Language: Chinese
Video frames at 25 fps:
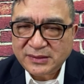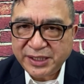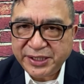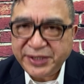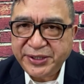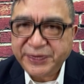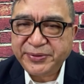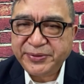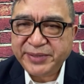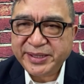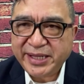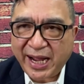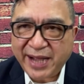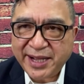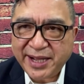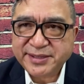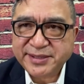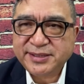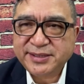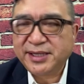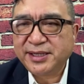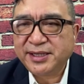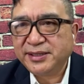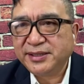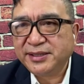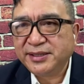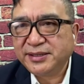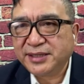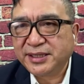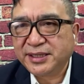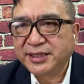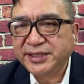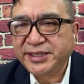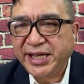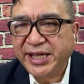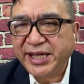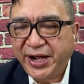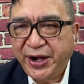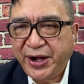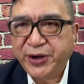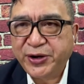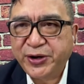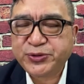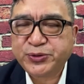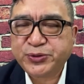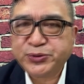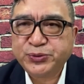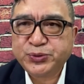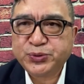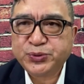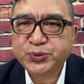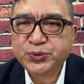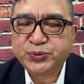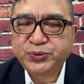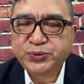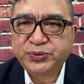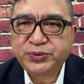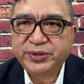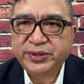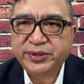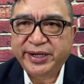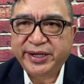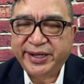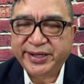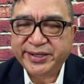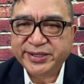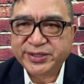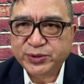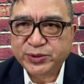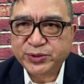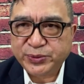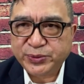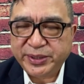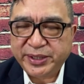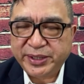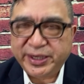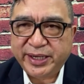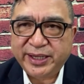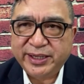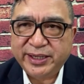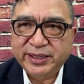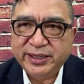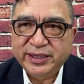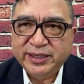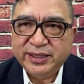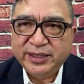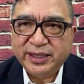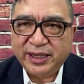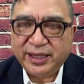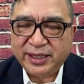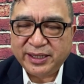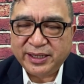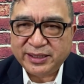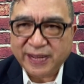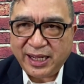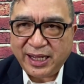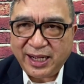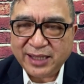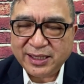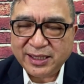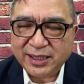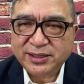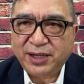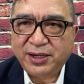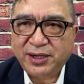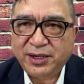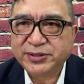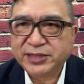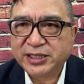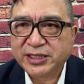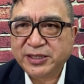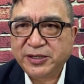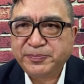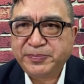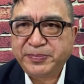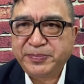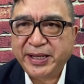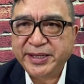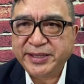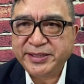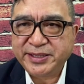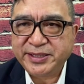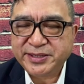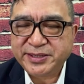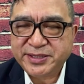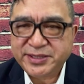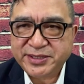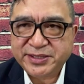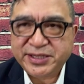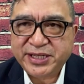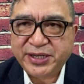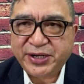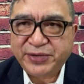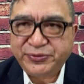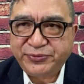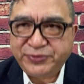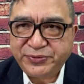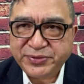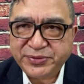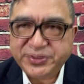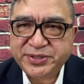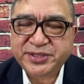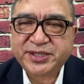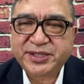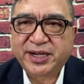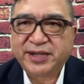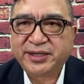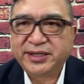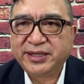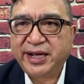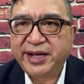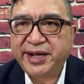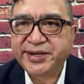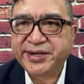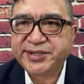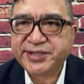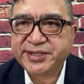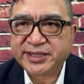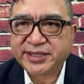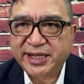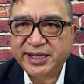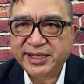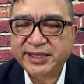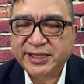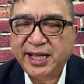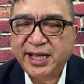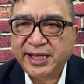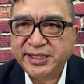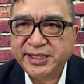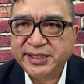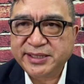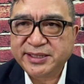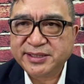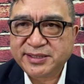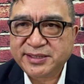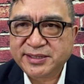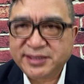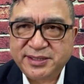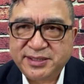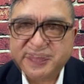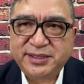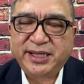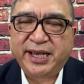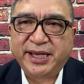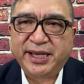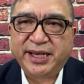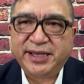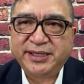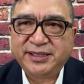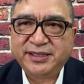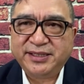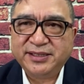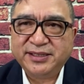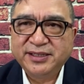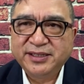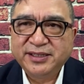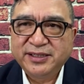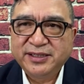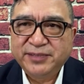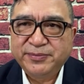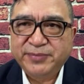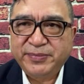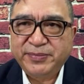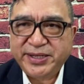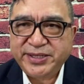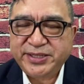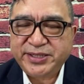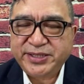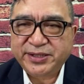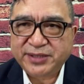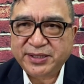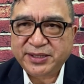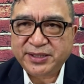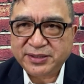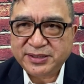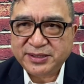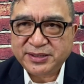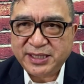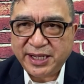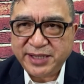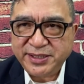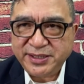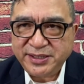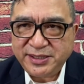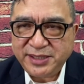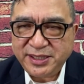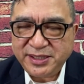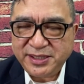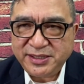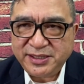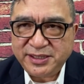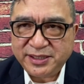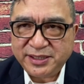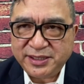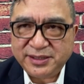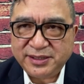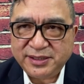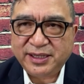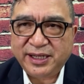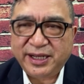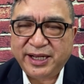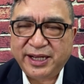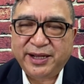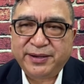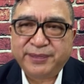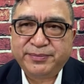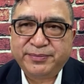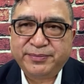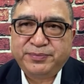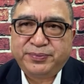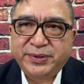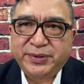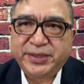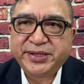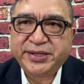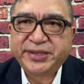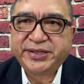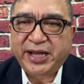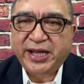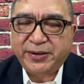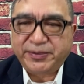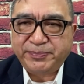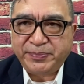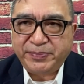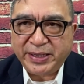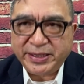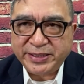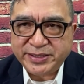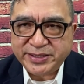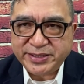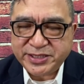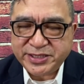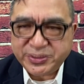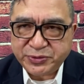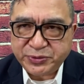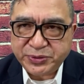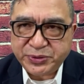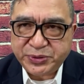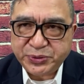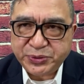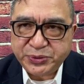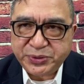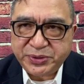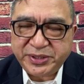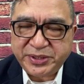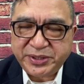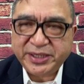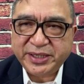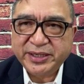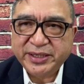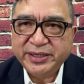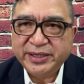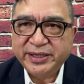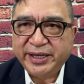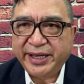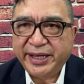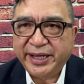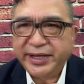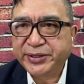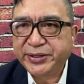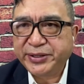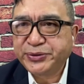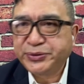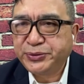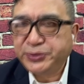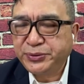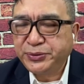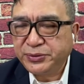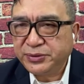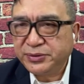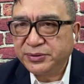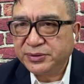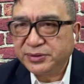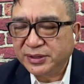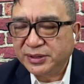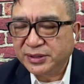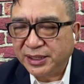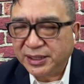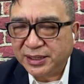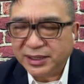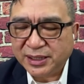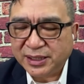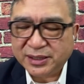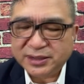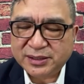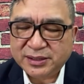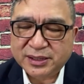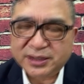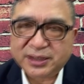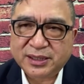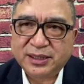因为他在这个央行工作过所以呢他到这个北京市当副市长是给他一个资历而已。没想到陈金宁不能当北京市委书记，而要去这个